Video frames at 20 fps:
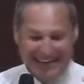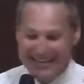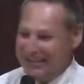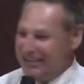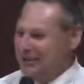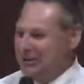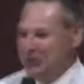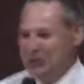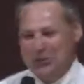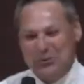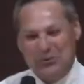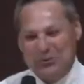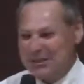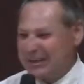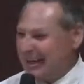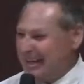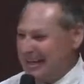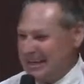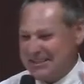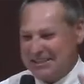
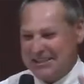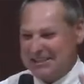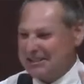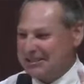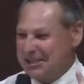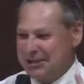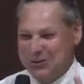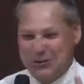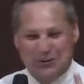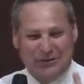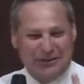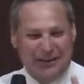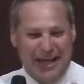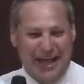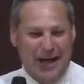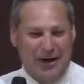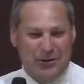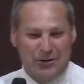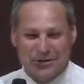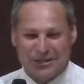Nunca existiu um
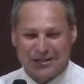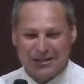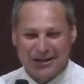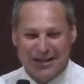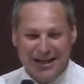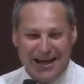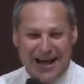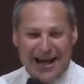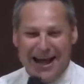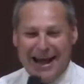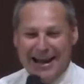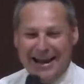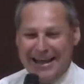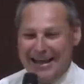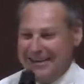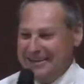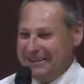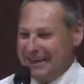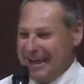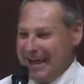Deus
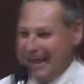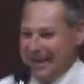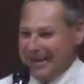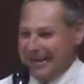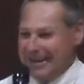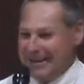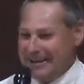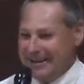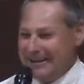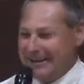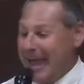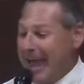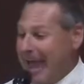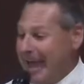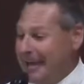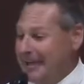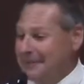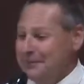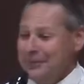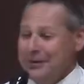além dele.
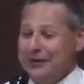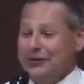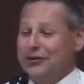Quem?